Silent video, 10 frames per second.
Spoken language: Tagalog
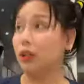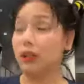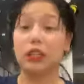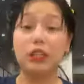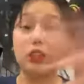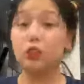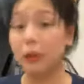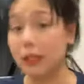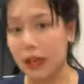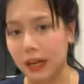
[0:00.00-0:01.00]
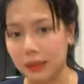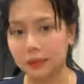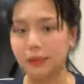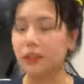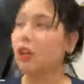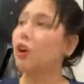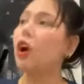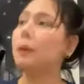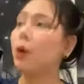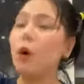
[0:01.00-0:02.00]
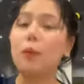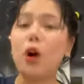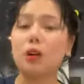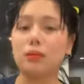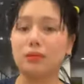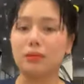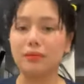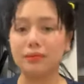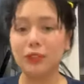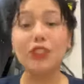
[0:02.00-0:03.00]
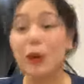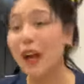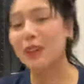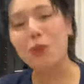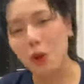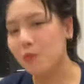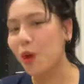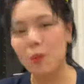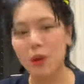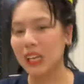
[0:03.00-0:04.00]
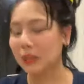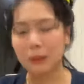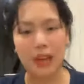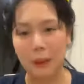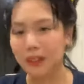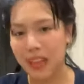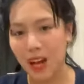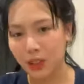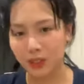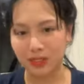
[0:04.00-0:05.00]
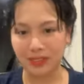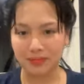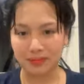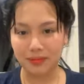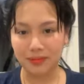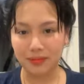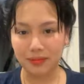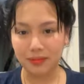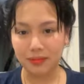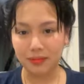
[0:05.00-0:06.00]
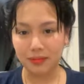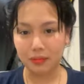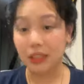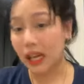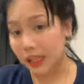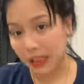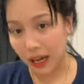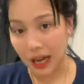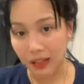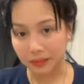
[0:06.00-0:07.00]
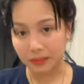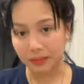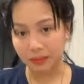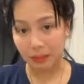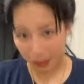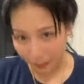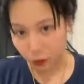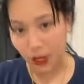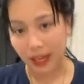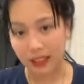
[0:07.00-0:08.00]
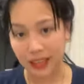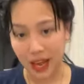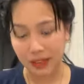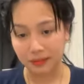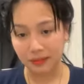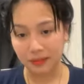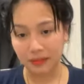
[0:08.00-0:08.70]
Nagiinuman lahat. Hoy, pokpok! Kung tawagin mo akong pokpok, sarap na maraming tao. May nakita ka? May napatunayan ka?